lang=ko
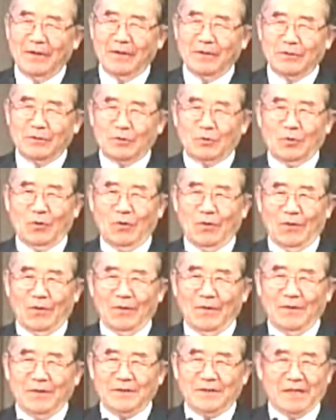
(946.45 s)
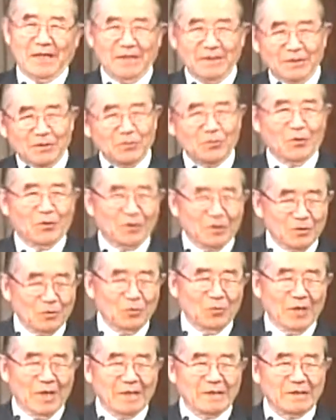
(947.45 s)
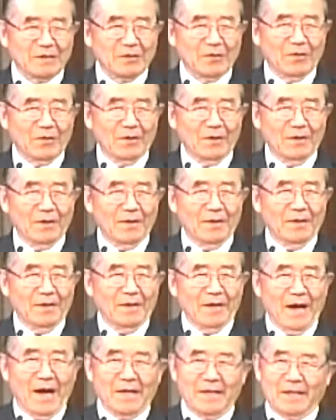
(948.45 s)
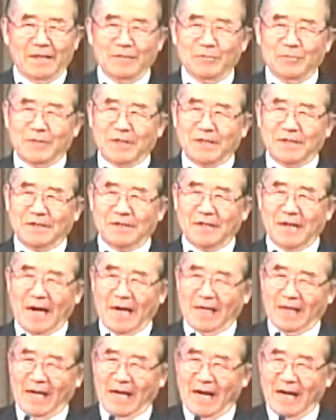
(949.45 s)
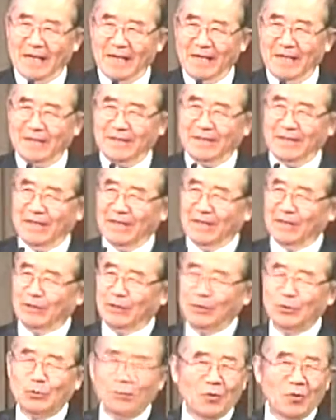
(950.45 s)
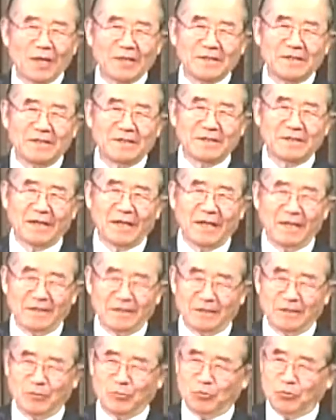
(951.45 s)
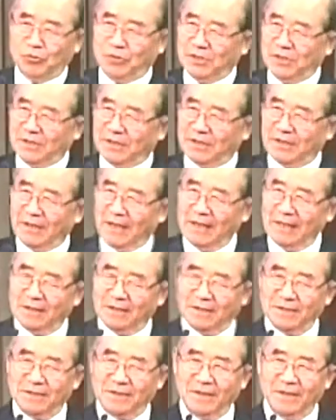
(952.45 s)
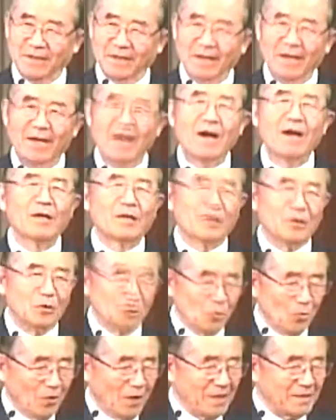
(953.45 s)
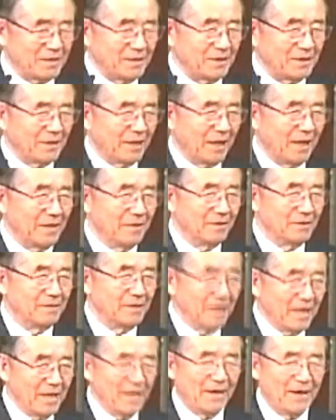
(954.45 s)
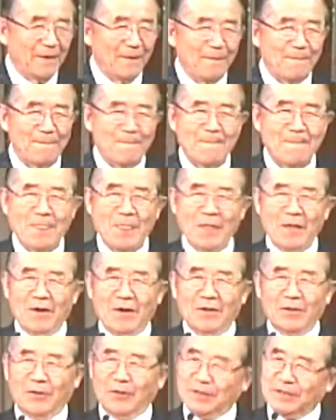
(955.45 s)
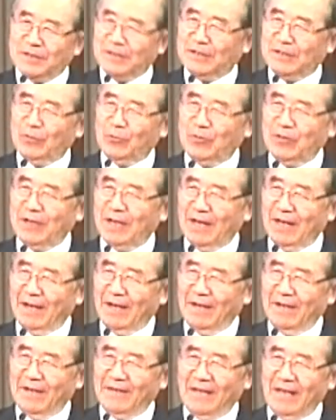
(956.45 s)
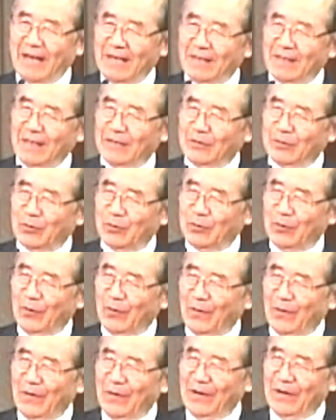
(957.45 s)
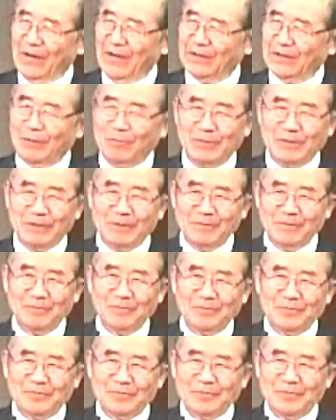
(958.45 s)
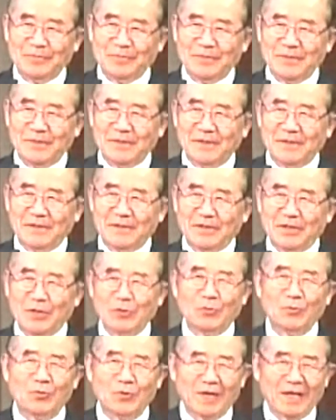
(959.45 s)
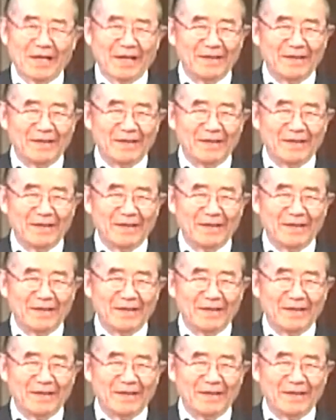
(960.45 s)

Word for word: 또 재능도 거두 가시고 하나님께서 하나하나 이제 거두 가실 때가 있어 주실 때가 있듯이 거두 가실 때가 있는데 그것이 이제 우리가 나이가 들고 점점 천국에 갈